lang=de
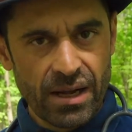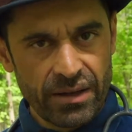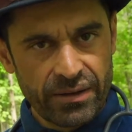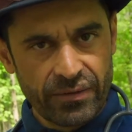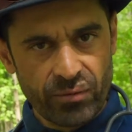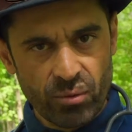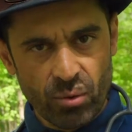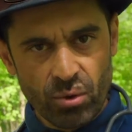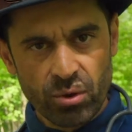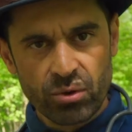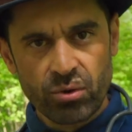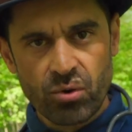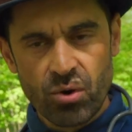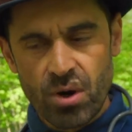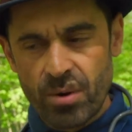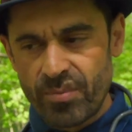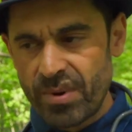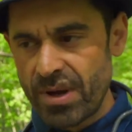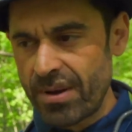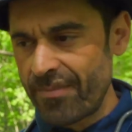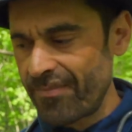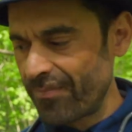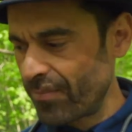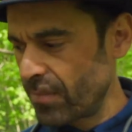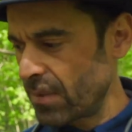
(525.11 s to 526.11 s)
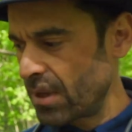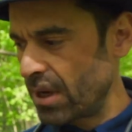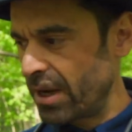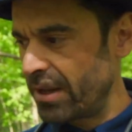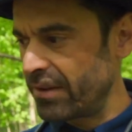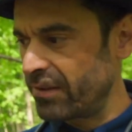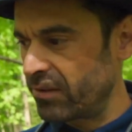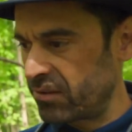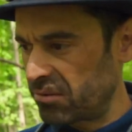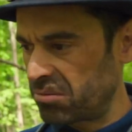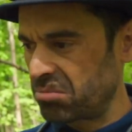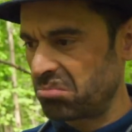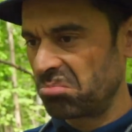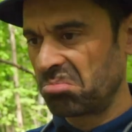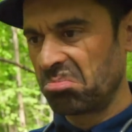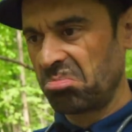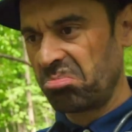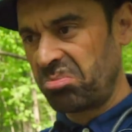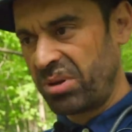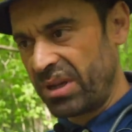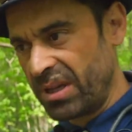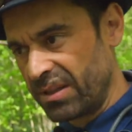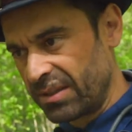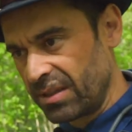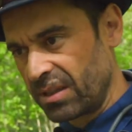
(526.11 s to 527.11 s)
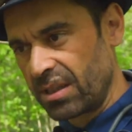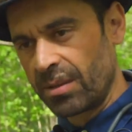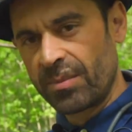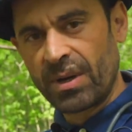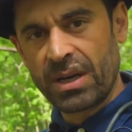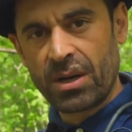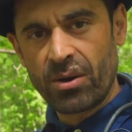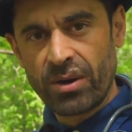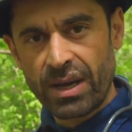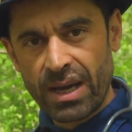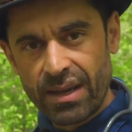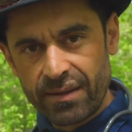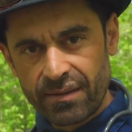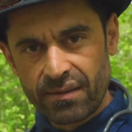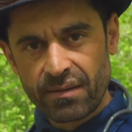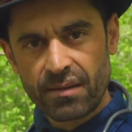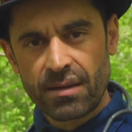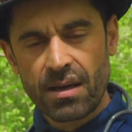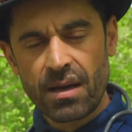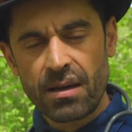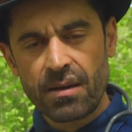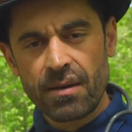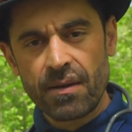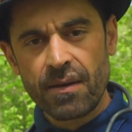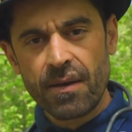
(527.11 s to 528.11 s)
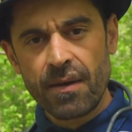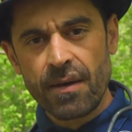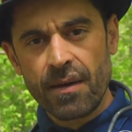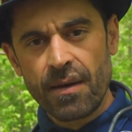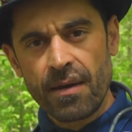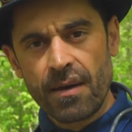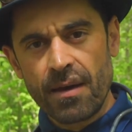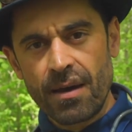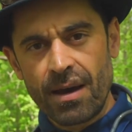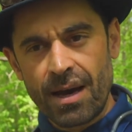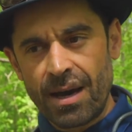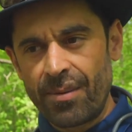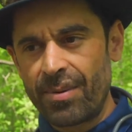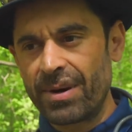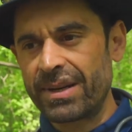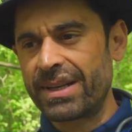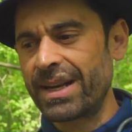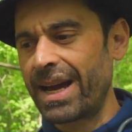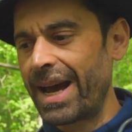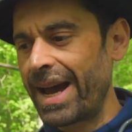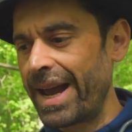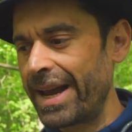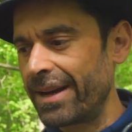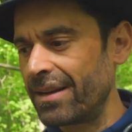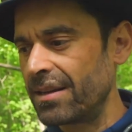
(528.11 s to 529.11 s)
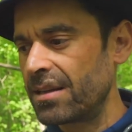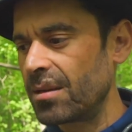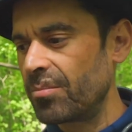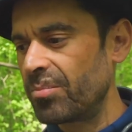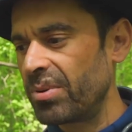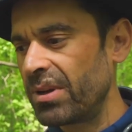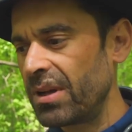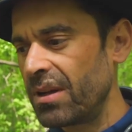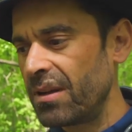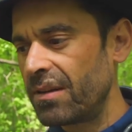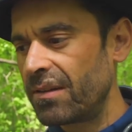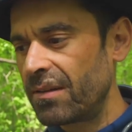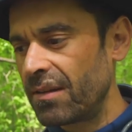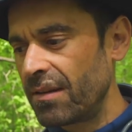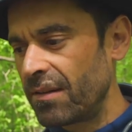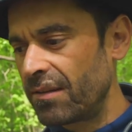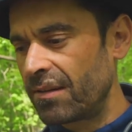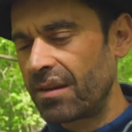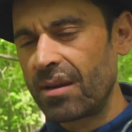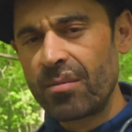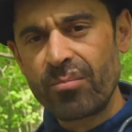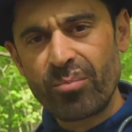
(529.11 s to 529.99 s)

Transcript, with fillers: als Fruchtkörper als Pilze, die man auch essen kann. Aber der eigentliche Pilz ist